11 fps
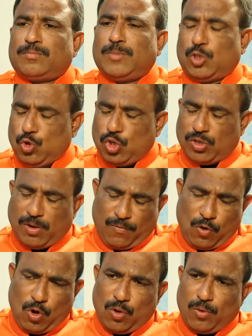ఇప్పుడు కూడా టూ థౌసండ్
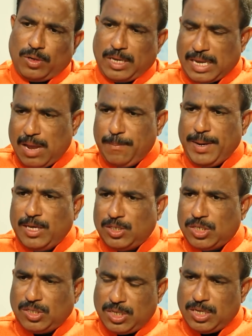ఫోర్లో ఊరికే క్యాంపెయినింగ్
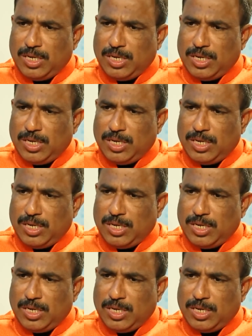చేసి